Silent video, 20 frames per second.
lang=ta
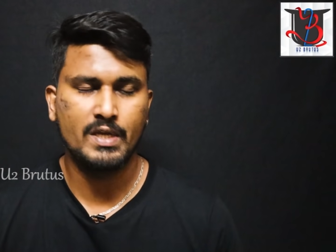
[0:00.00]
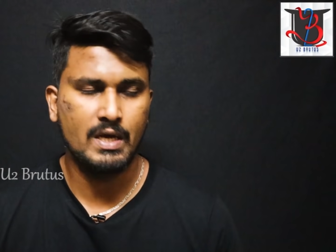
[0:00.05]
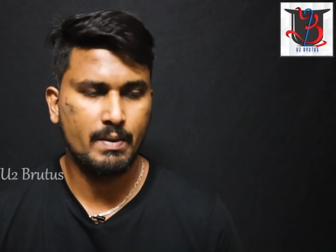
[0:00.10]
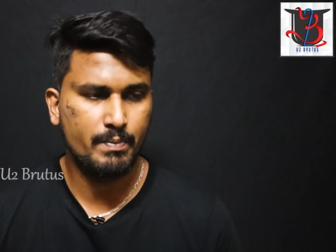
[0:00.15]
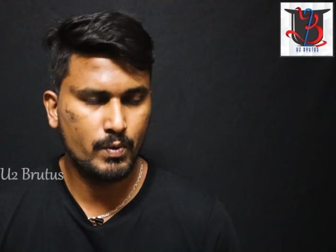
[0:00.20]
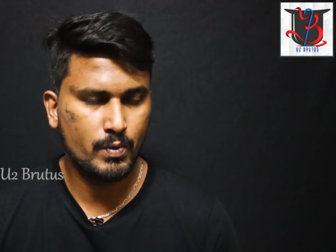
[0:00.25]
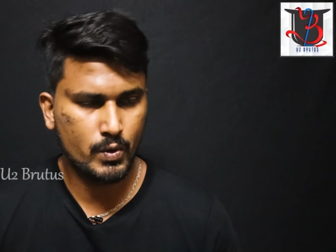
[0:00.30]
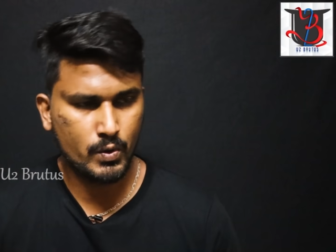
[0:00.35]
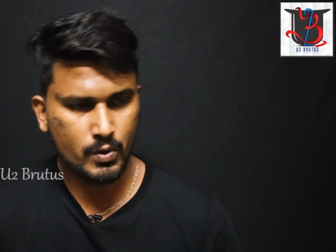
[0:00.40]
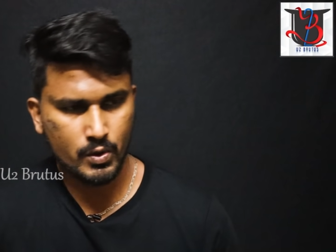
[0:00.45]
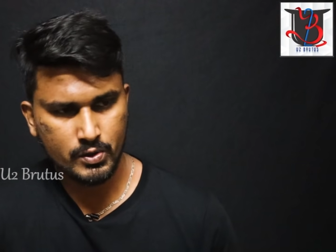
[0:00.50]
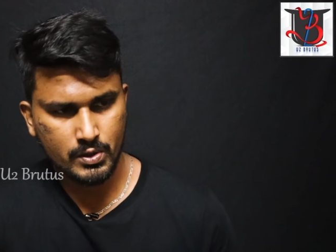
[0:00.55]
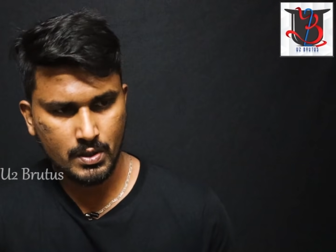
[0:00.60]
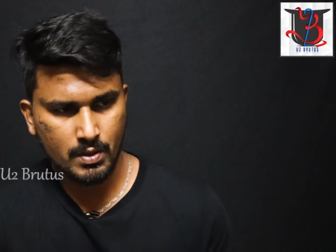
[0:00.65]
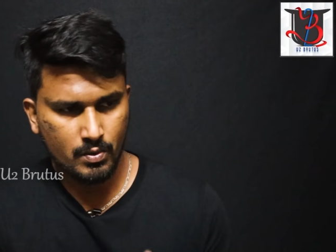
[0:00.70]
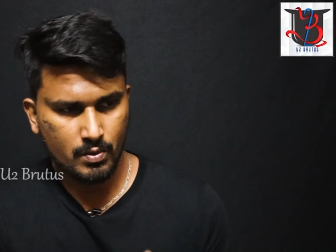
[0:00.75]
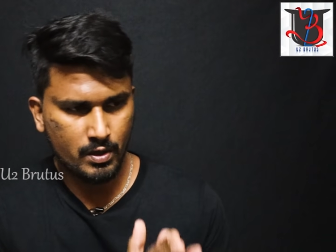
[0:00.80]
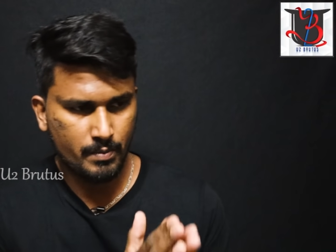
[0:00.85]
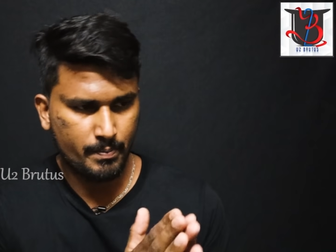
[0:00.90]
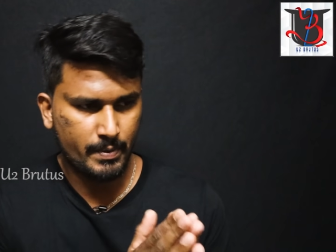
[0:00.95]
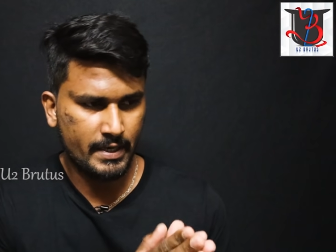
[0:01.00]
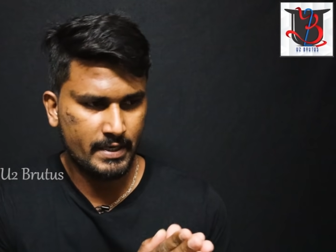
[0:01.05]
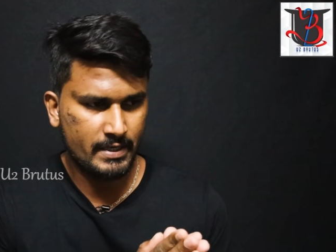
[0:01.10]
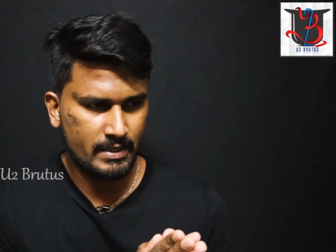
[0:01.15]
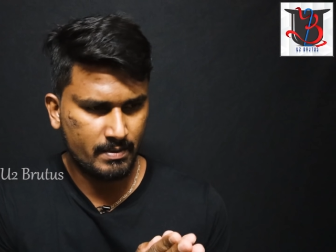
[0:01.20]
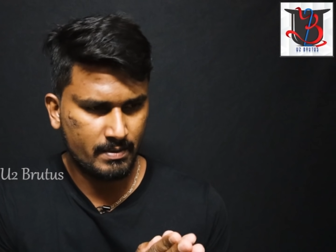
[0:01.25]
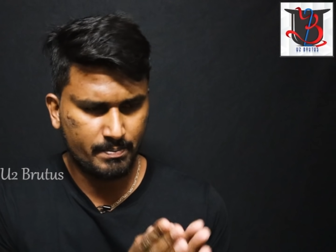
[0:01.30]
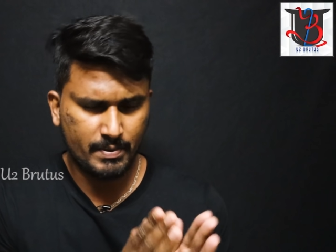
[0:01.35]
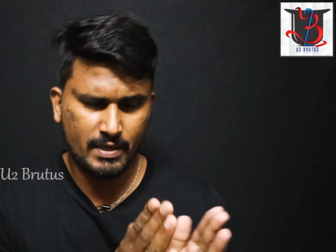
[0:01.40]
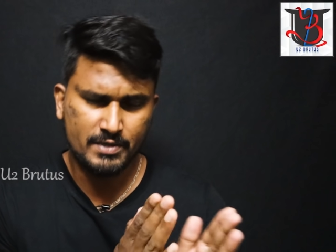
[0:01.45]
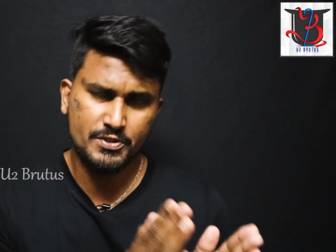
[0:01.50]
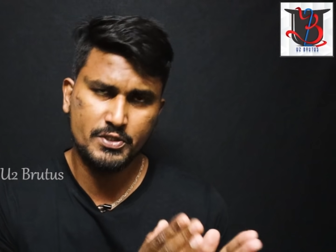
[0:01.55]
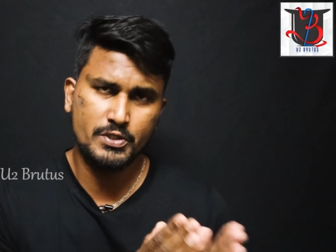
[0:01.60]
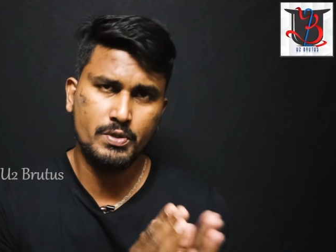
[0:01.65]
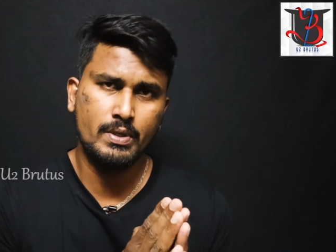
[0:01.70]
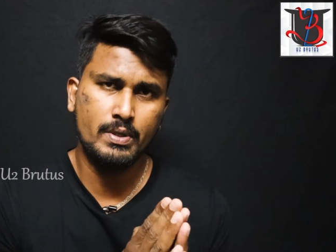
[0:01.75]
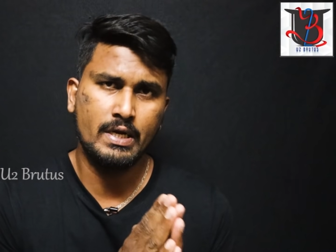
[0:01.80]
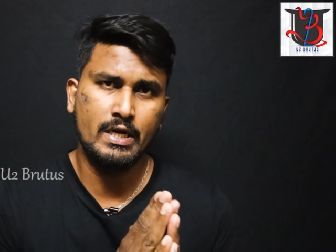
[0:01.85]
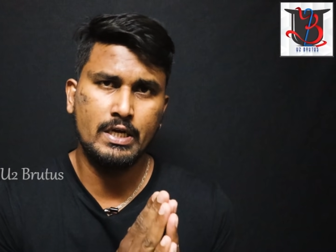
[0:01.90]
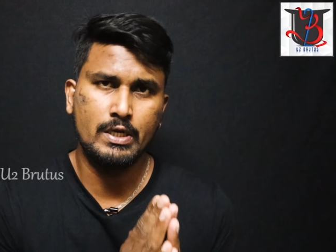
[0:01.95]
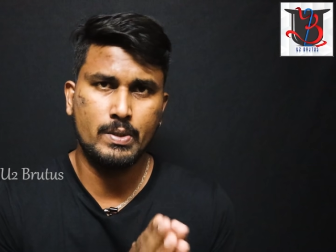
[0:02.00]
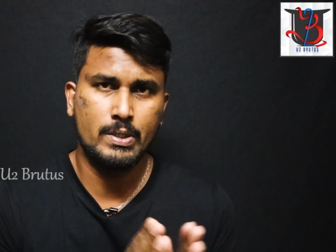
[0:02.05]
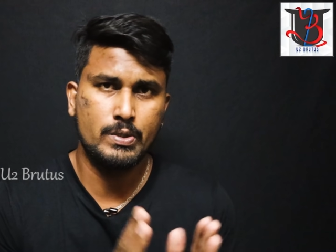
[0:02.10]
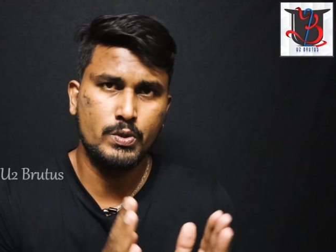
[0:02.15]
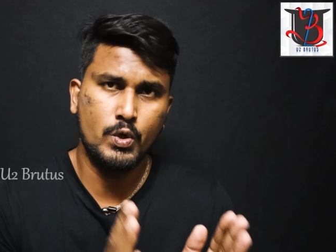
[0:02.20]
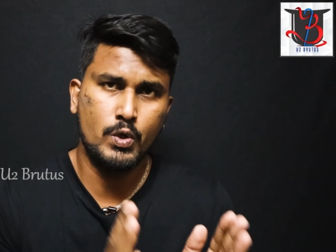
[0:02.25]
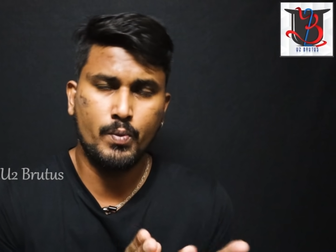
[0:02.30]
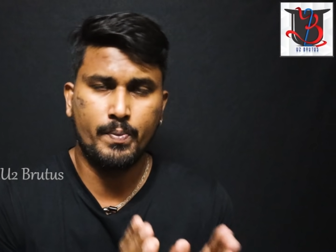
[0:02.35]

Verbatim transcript: அப்போ ஒரு ஒருத்தரும் அவங்களோட பாயிண்ட்டை பாசிட்டிவ் நெகட்டிவ் ஏதோ